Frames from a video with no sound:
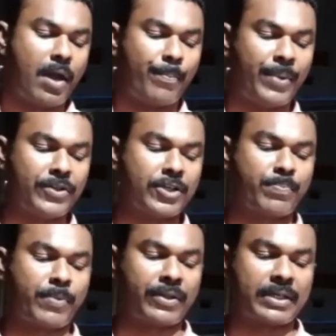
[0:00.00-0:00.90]

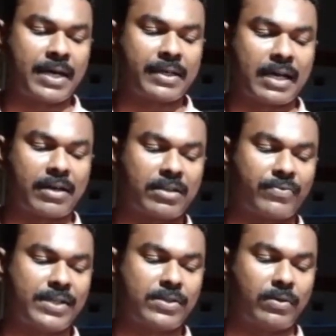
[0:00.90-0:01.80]
పింఛన్ పొందడానికి అర్హత
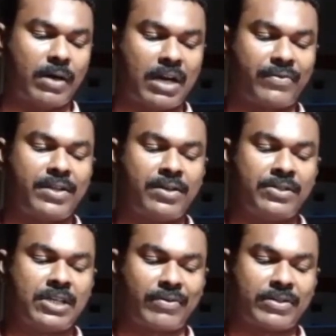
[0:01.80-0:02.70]
వయసును అరవై ఐదు
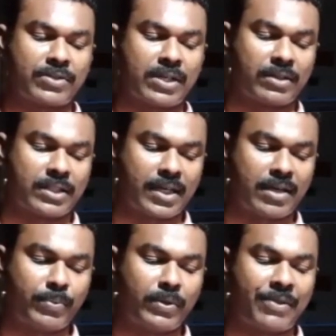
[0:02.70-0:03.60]
నుంచి అరవై సంవత్సరాలకు
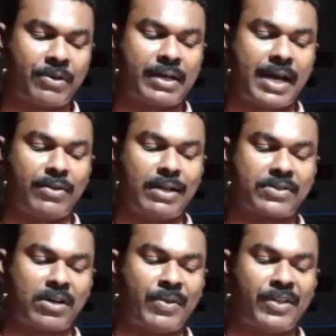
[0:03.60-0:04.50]
తగ్గింపు అదనంగా ఐదు
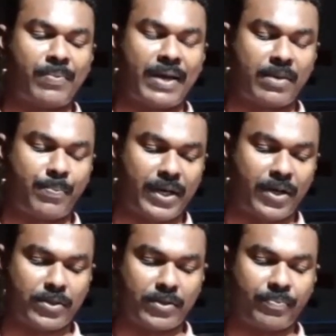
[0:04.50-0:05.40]
లక్షల మందికి పైగా
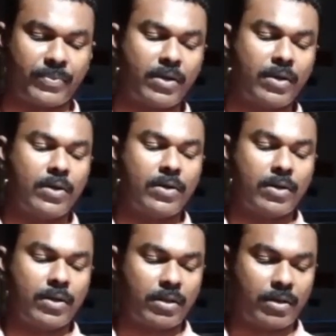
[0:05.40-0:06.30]
ప్రయోజనం
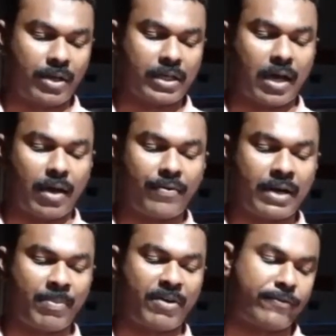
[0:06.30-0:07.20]
ఇక
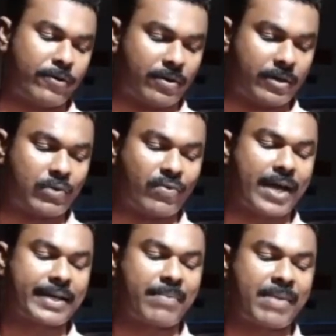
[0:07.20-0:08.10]
నెంబర్ ఫోర్
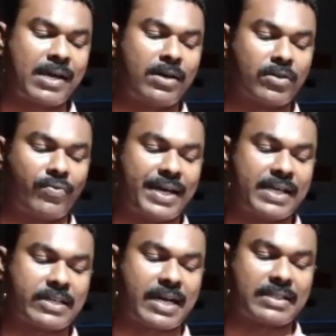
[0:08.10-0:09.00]
డ్వాక్రా మహిళలకు
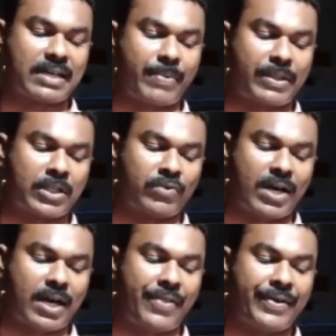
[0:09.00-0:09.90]
వైఎస్ఆర్ ఆసరా పథకం
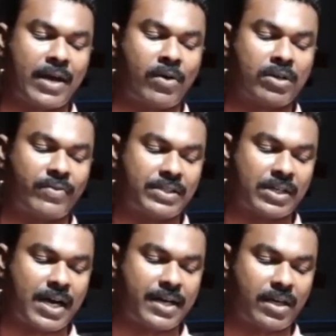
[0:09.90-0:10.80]
ద్వారా అధికారంలోకి
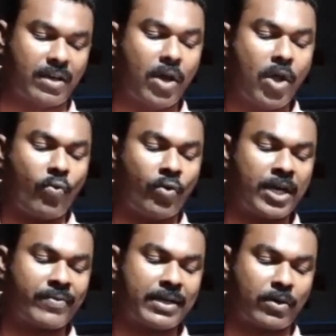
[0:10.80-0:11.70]
వచ్చే నాటికి
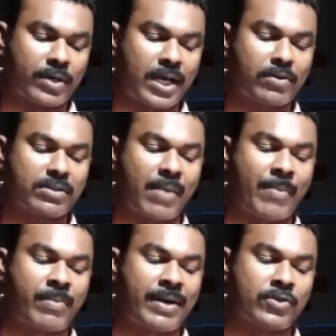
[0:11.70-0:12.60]
ఉన్నటువంటి రుణాలకు
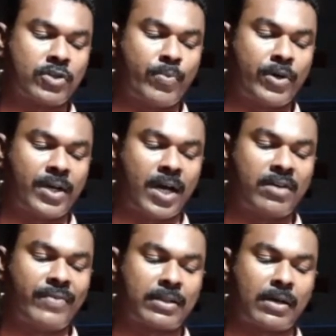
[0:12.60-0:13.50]
సమానమైన సొమ్మును
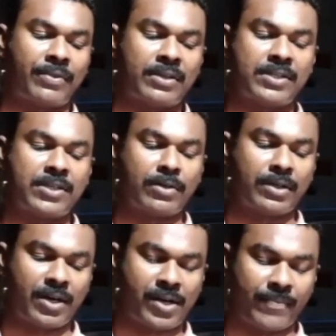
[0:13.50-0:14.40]
నాలుగు విడతలు అందజేసేందుకు
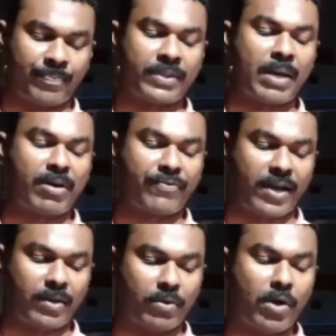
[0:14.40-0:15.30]
నిర్ణయం నెంబర్ ఫైవ్